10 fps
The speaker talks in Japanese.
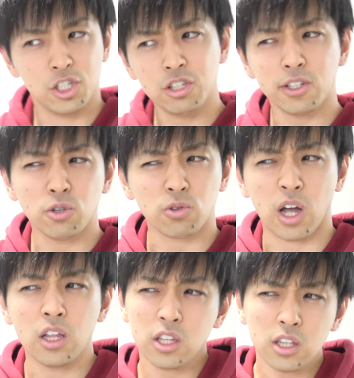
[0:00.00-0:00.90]
実はちょっと
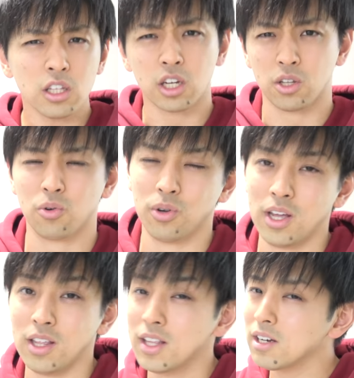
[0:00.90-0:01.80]
簡単なんだけどこ
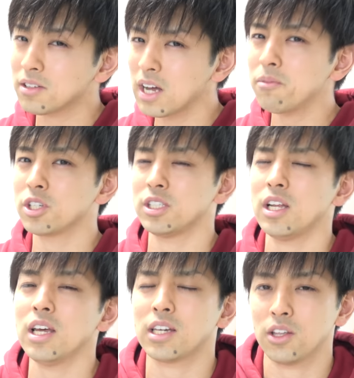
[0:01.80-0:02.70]
れってなるかもし
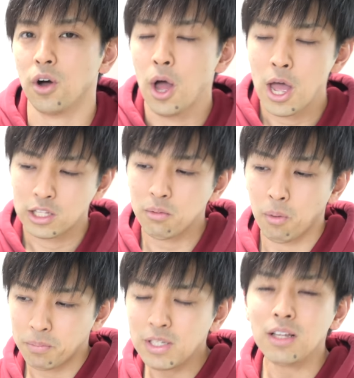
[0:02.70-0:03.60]
れないけど、で
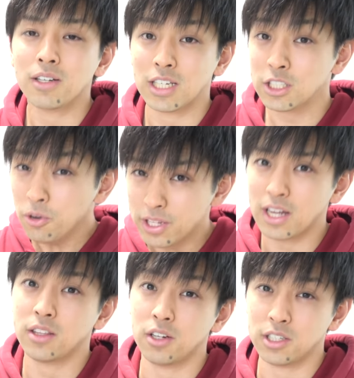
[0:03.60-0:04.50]
もみんなはさ一人で
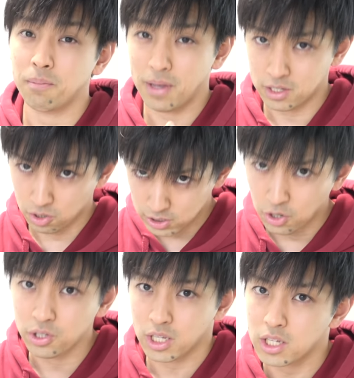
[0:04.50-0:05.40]
やってるじゃん、勉強基
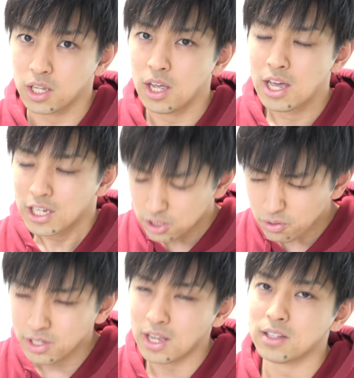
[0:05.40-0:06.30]
本的に。一
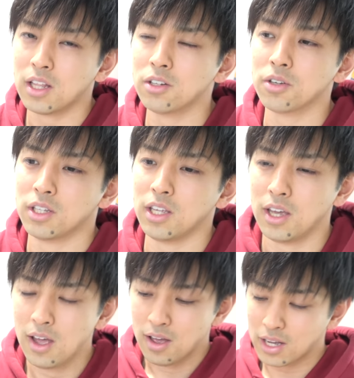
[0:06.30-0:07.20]
人でやってる時
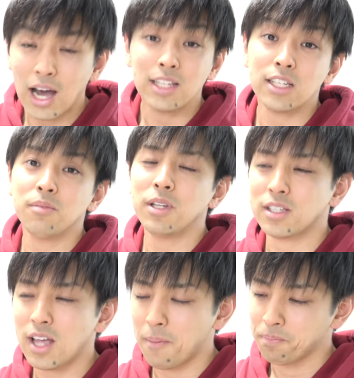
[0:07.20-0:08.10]
に解説見て
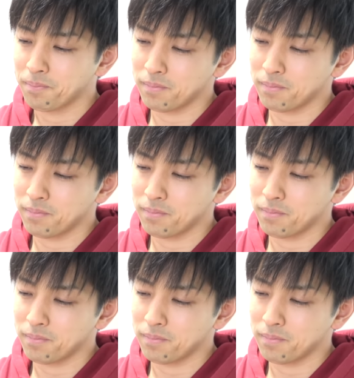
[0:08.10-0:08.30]
さ、